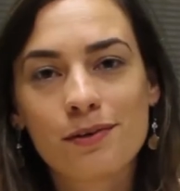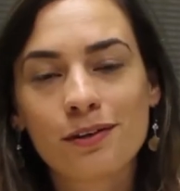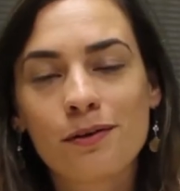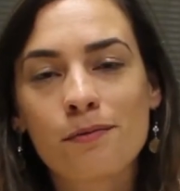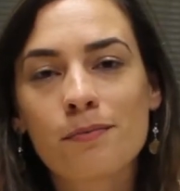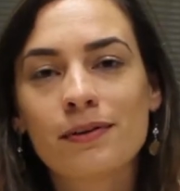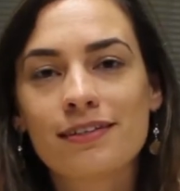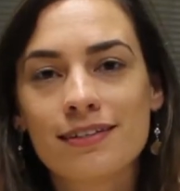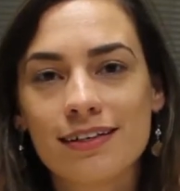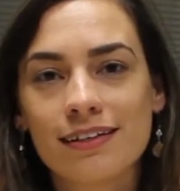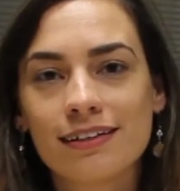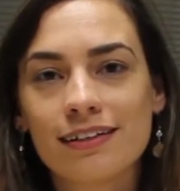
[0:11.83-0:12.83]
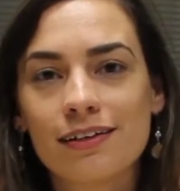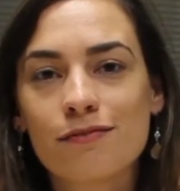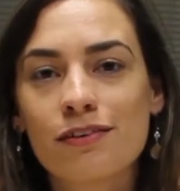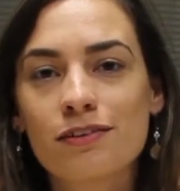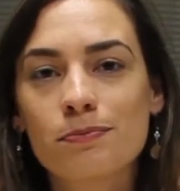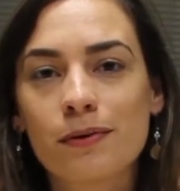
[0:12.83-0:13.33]
Meu nome é Priscila, eu
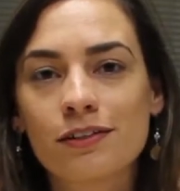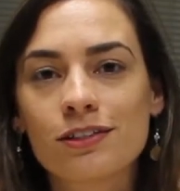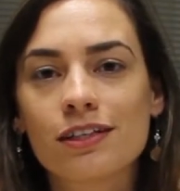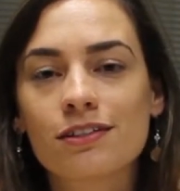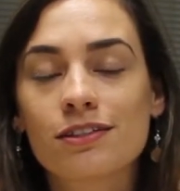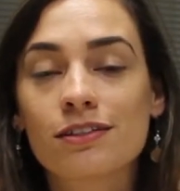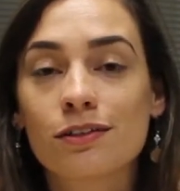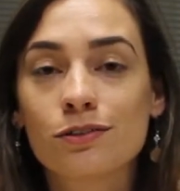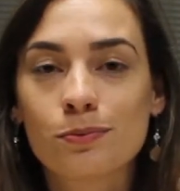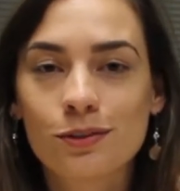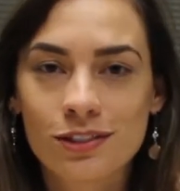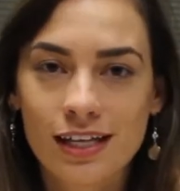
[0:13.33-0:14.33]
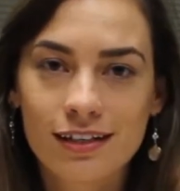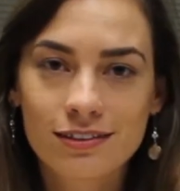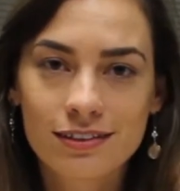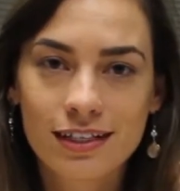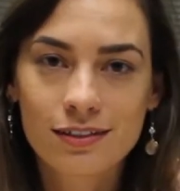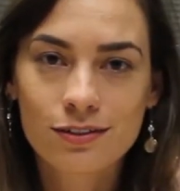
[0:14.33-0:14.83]
faço parte da gestão de
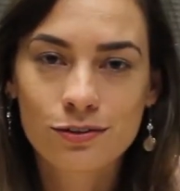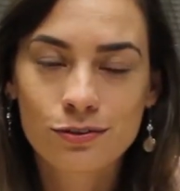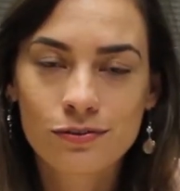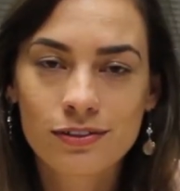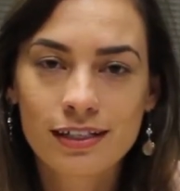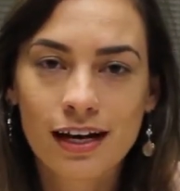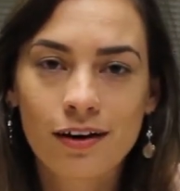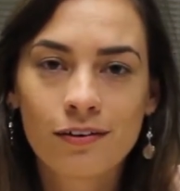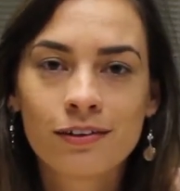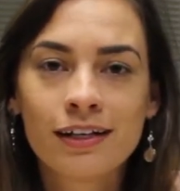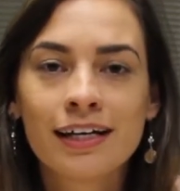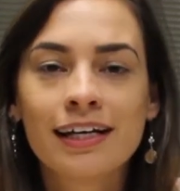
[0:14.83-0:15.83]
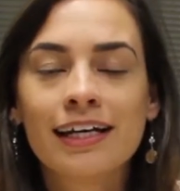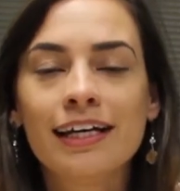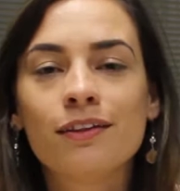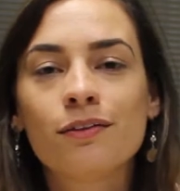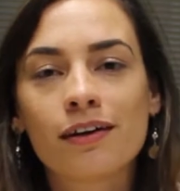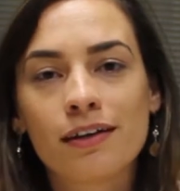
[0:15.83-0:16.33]
projetos da Estúdio Fiscal
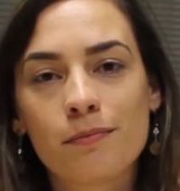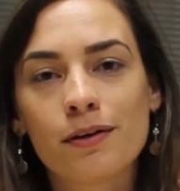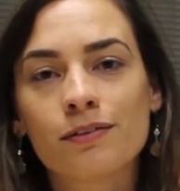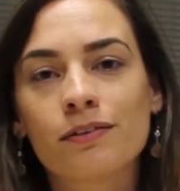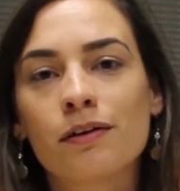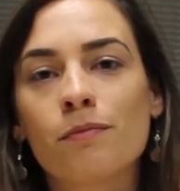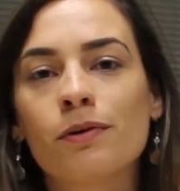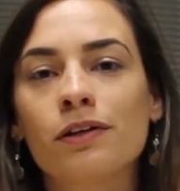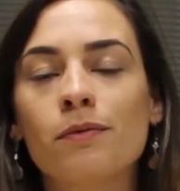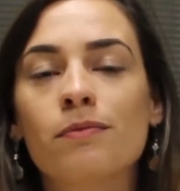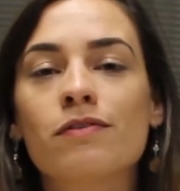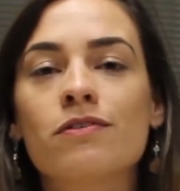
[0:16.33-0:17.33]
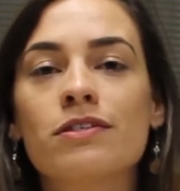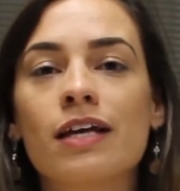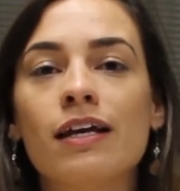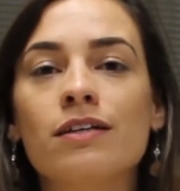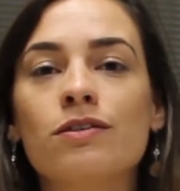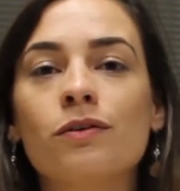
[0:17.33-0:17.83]
e estou aqui para contar um pouquinho para
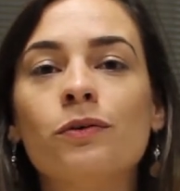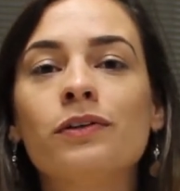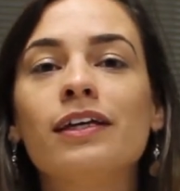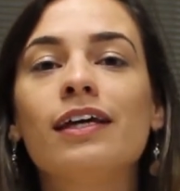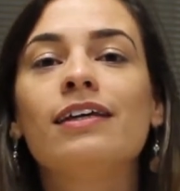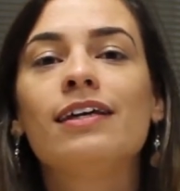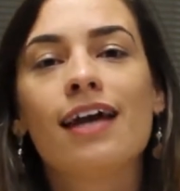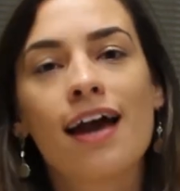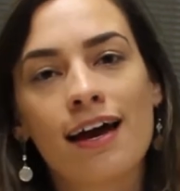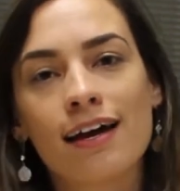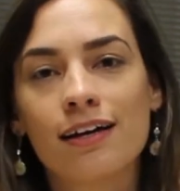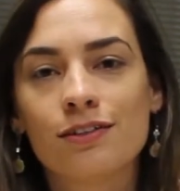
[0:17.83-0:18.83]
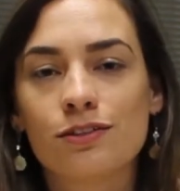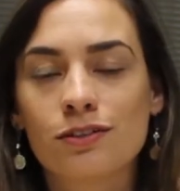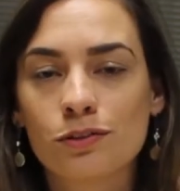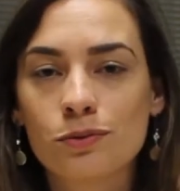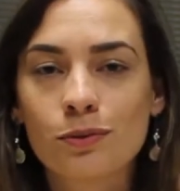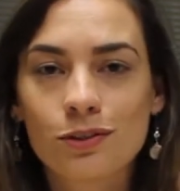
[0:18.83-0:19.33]
vocês o que, que é a
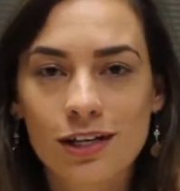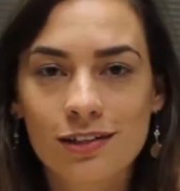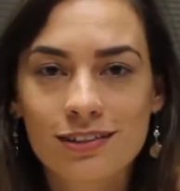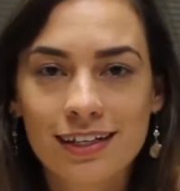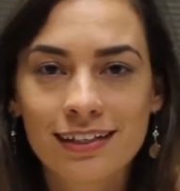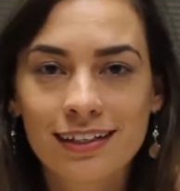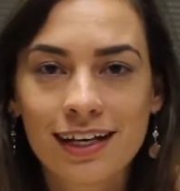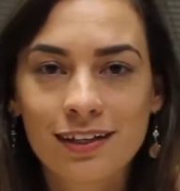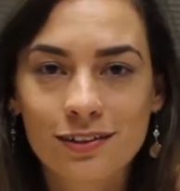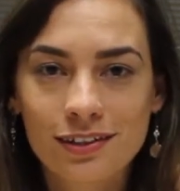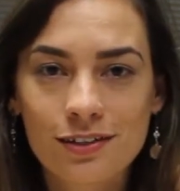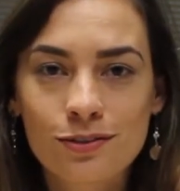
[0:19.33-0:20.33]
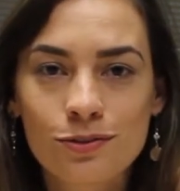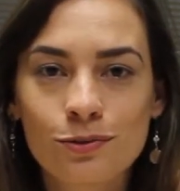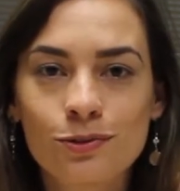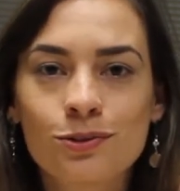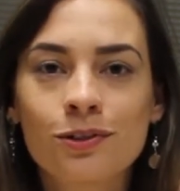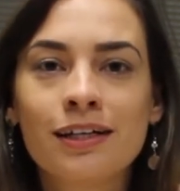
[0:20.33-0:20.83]
gestão de projetos aqui dentro da
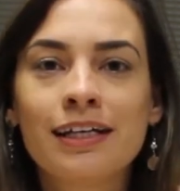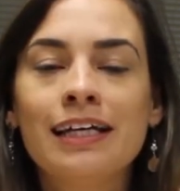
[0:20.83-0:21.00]
Estúdio.